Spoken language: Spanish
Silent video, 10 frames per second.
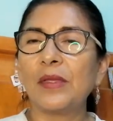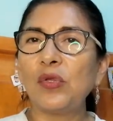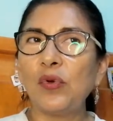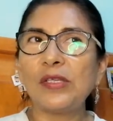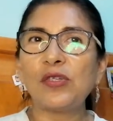
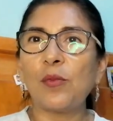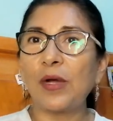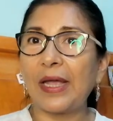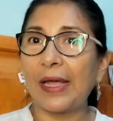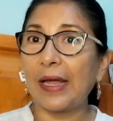no es
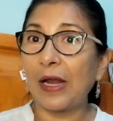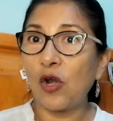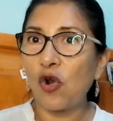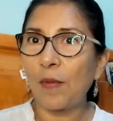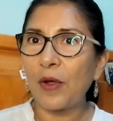como que
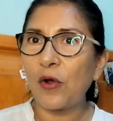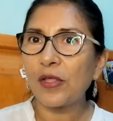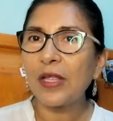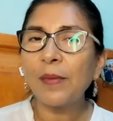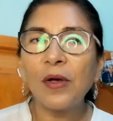lo
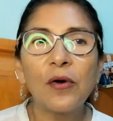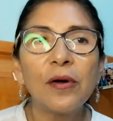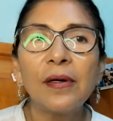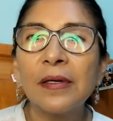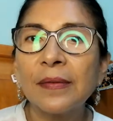mejor de lo
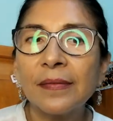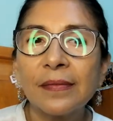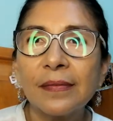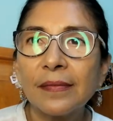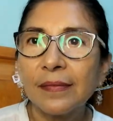mejor.
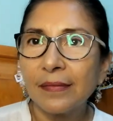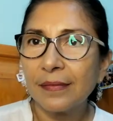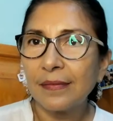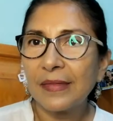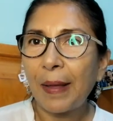
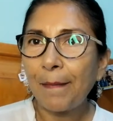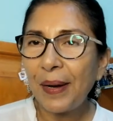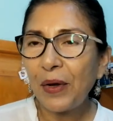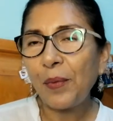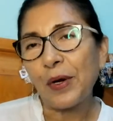
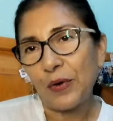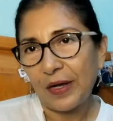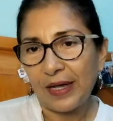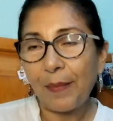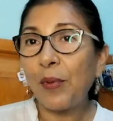Pero bueno,
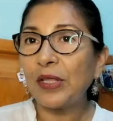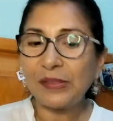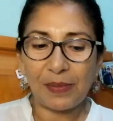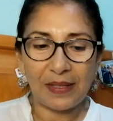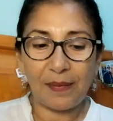¿qué
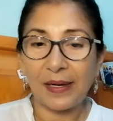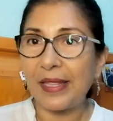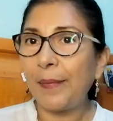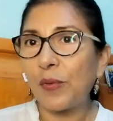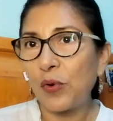puedes pedir,
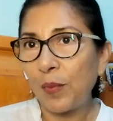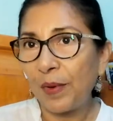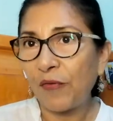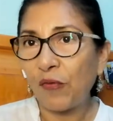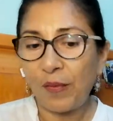verdad? Por un
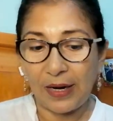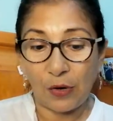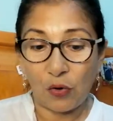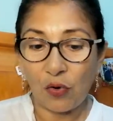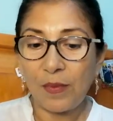perfume
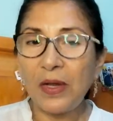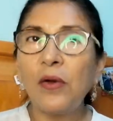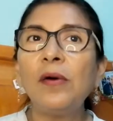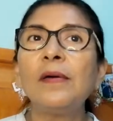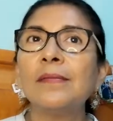
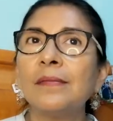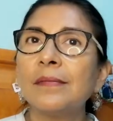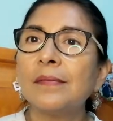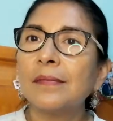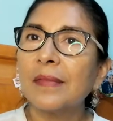económico
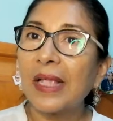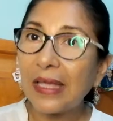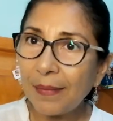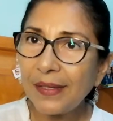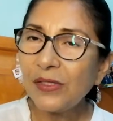
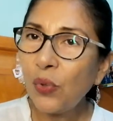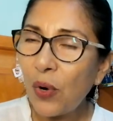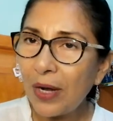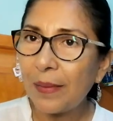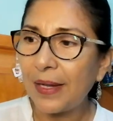que además
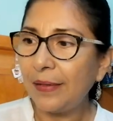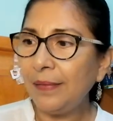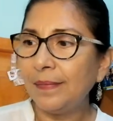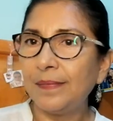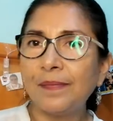huele bien